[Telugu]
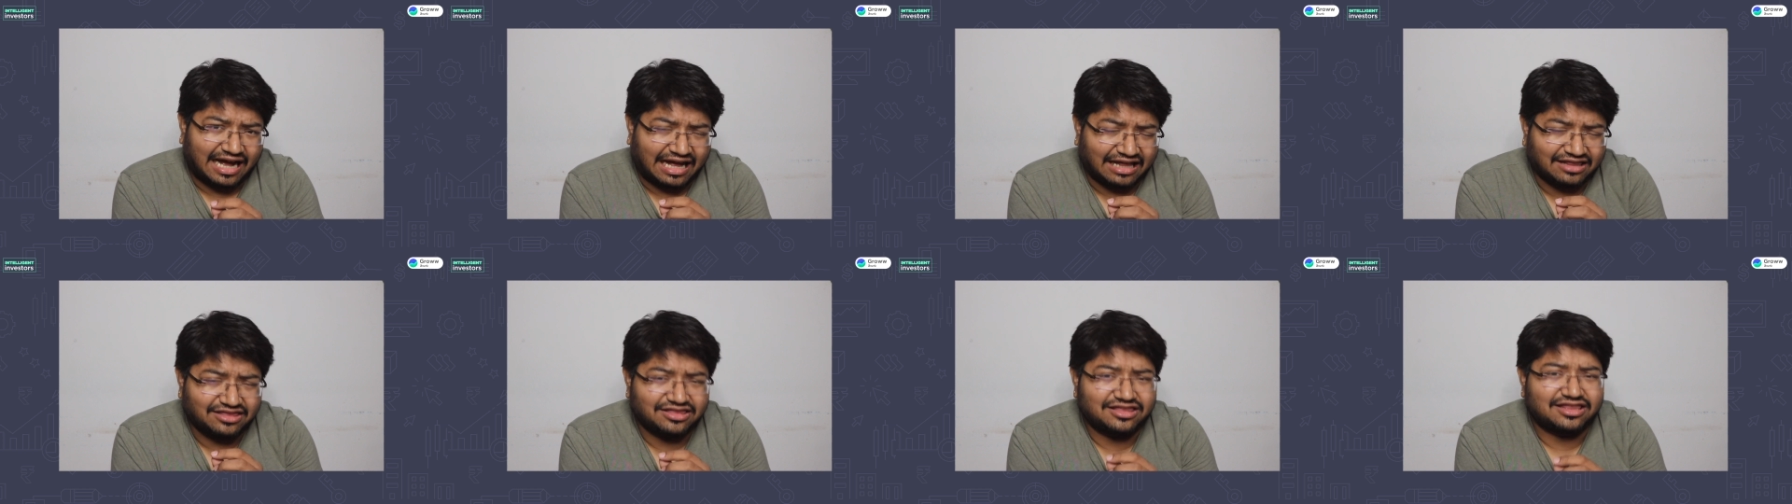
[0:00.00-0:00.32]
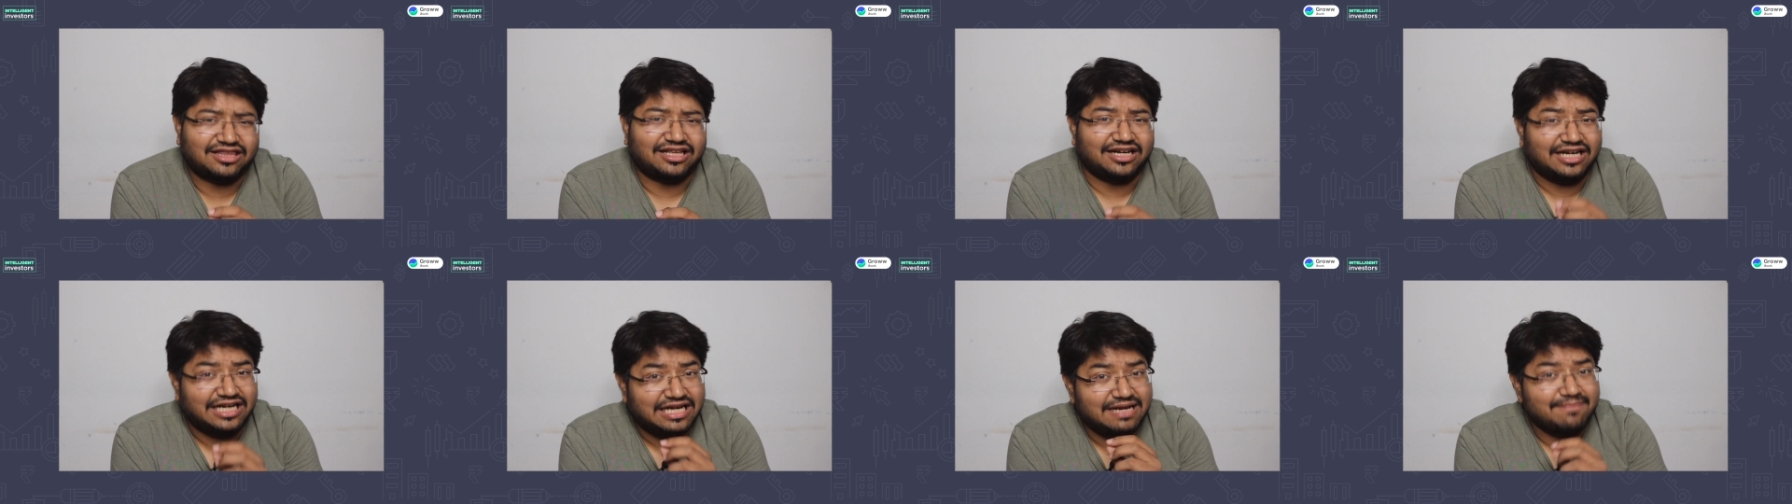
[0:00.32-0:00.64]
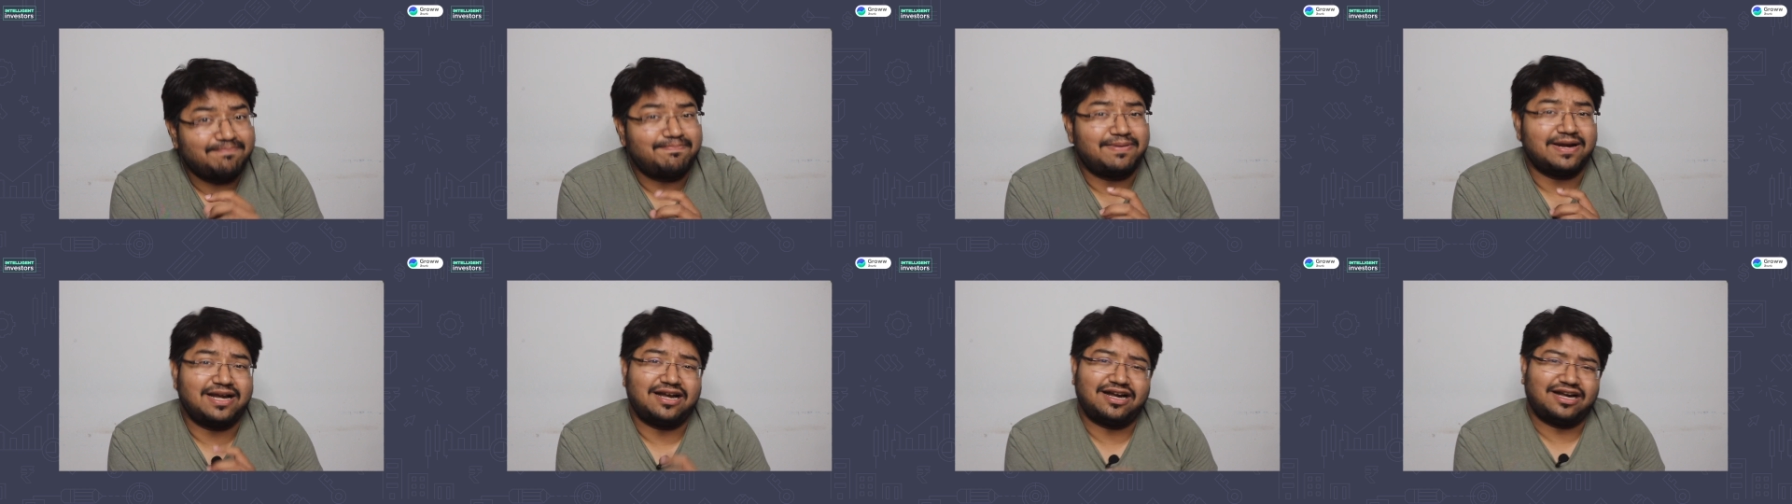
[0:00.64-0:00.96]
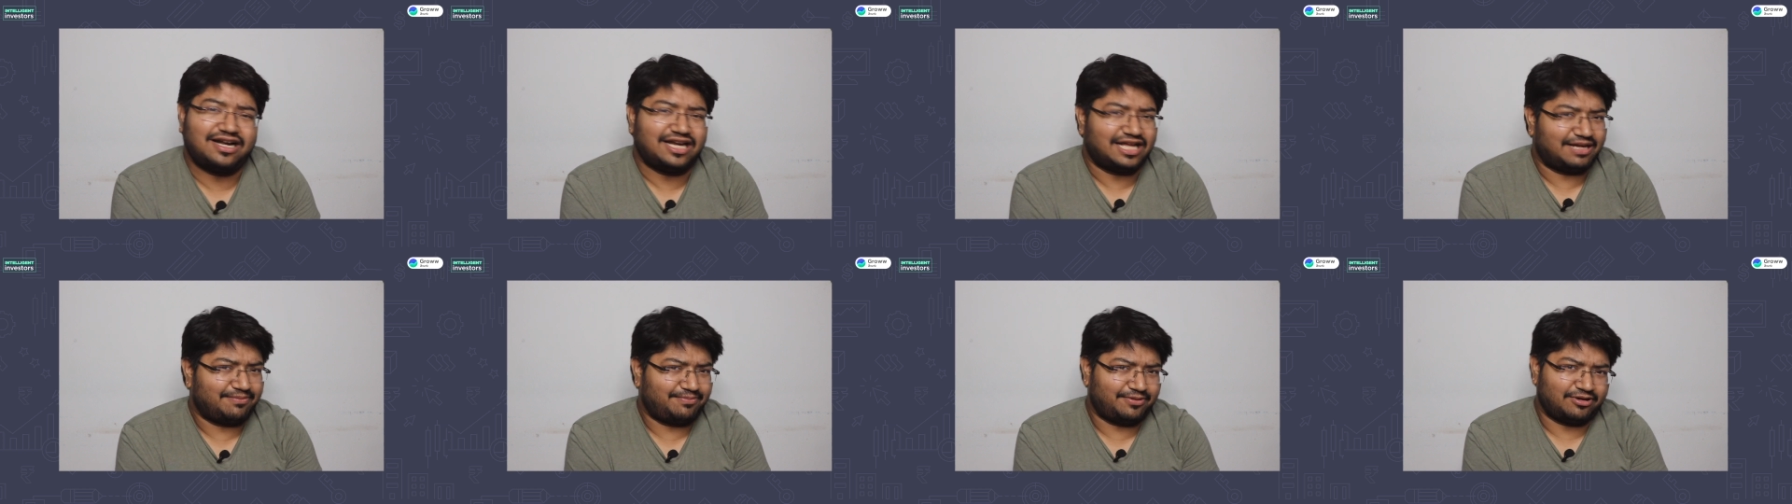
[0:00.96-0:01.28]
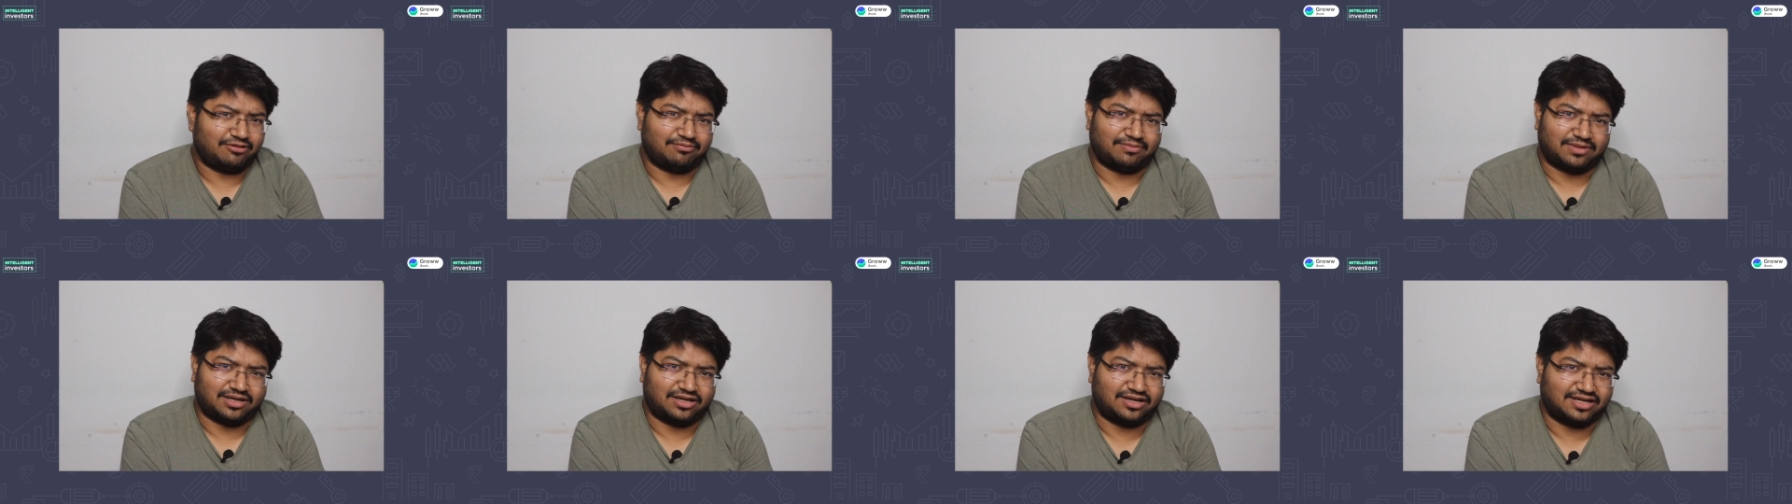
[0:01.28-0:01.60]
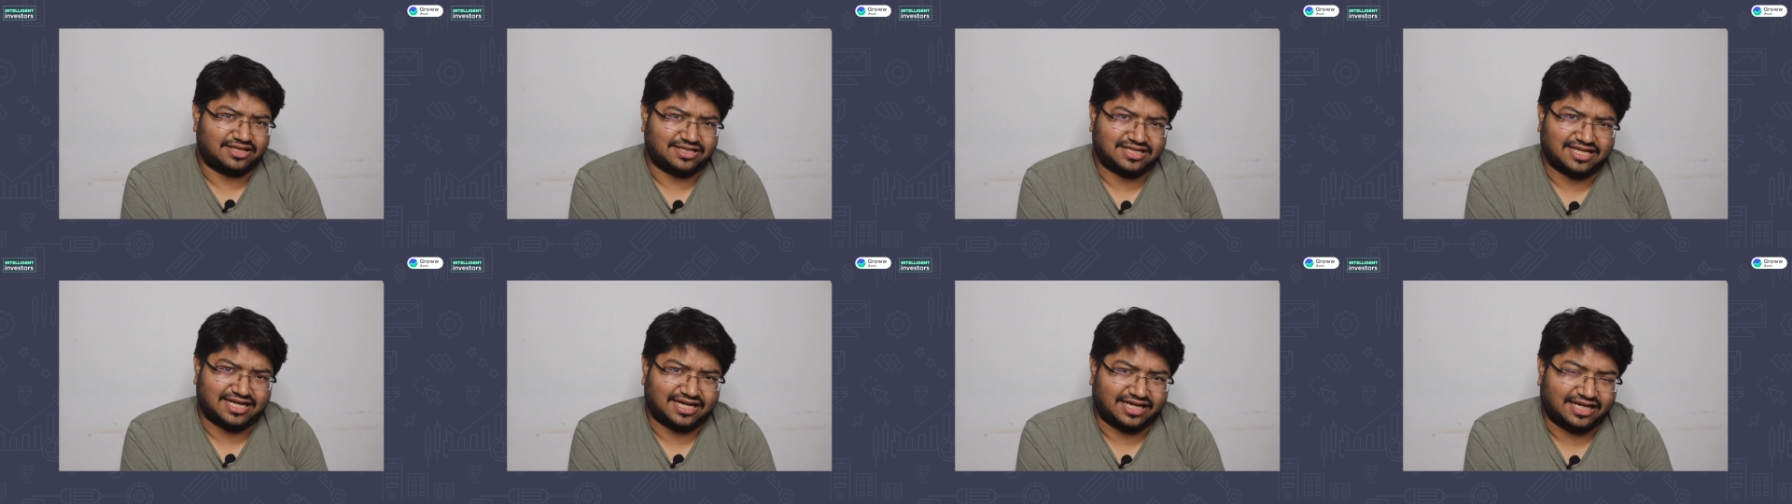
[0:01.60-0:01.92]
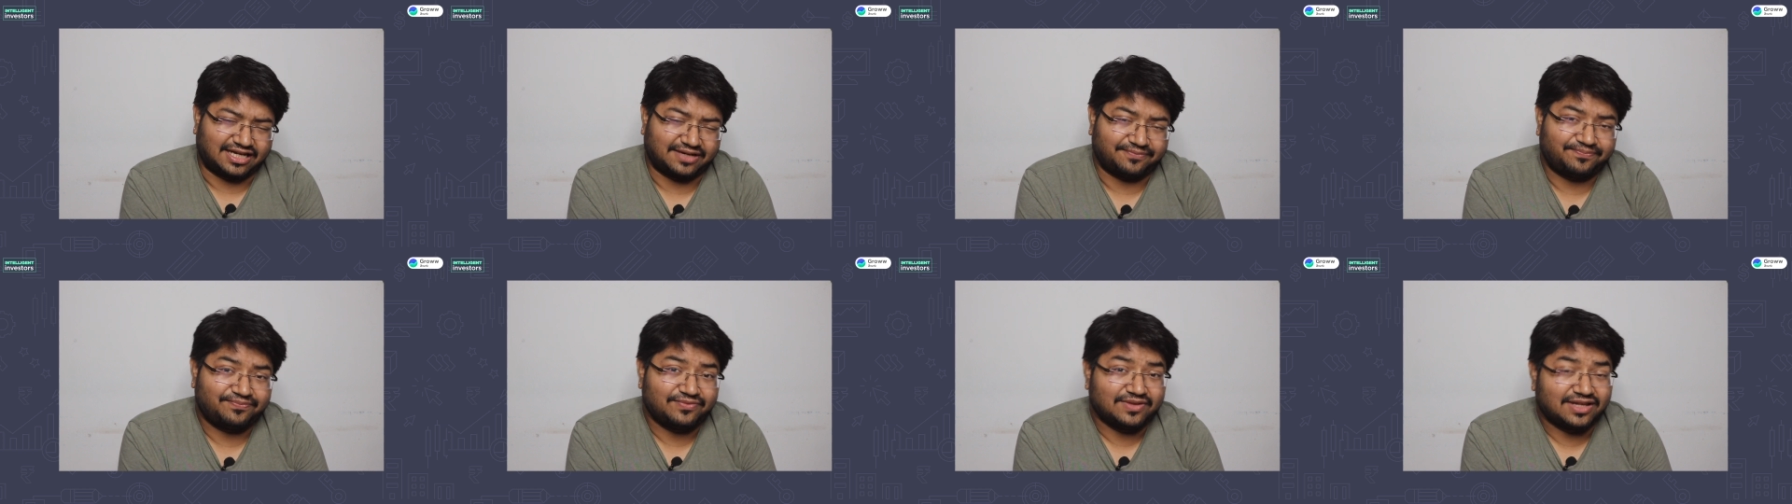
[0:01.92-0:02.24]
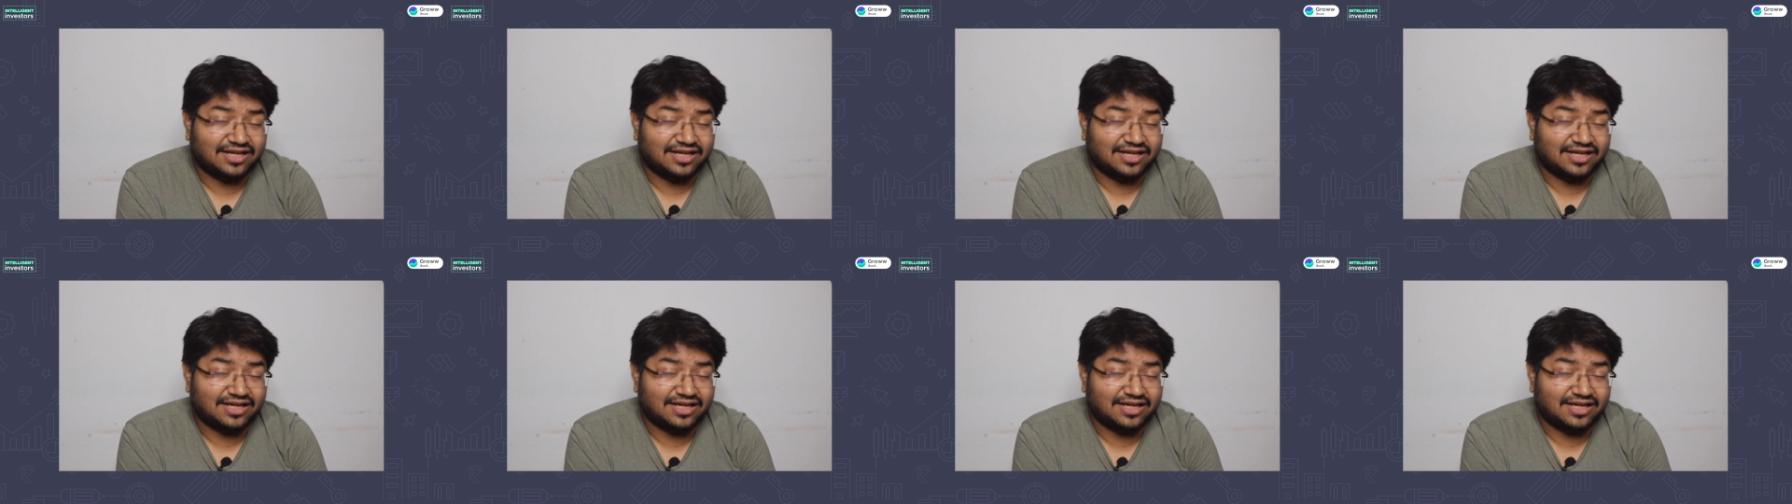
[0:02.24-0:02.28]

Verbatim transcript: అంత డిపెండెంట్ అయిపోయాం మనం నిజానికి